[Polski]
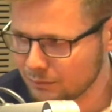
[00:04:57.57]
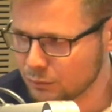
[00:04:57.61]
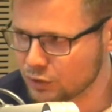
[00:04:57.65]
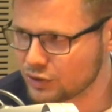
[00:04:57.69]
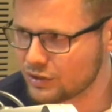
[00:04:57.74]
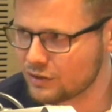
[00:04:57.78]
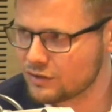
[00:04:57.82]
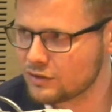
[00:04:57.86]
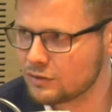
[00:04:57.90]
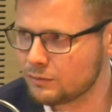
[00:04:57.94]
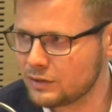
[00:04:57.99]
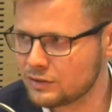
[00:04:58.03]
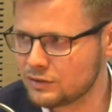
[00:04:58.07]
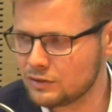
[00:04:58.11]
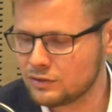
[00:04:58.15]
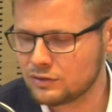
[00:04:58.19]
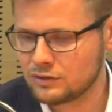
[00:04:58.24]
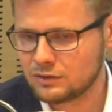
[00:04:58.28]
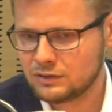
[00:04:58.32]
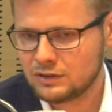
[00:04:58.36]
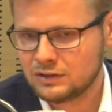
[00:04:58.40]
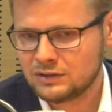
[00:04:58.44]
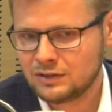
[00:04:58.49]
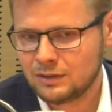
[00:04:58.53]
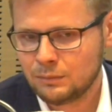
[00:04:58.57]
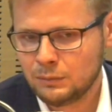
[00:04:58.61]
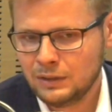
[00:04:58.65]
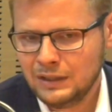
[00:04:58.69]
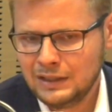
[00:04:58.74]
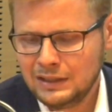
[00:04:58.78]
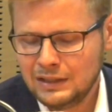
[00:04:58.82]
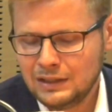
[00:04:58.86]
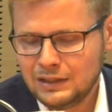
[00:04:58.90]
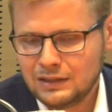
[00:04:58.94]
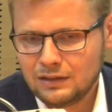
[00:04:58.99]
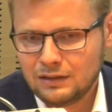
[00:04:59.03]
Można zobaczyć, co ona tam
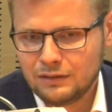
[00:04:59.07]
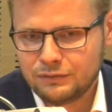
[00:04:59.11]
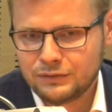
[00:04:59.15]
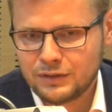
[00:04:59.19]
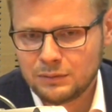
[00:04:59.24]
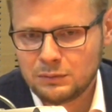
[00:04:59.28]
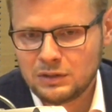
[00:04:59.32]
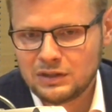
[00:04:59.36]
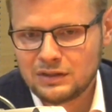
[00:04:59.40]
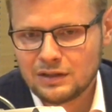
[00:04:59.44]
w tym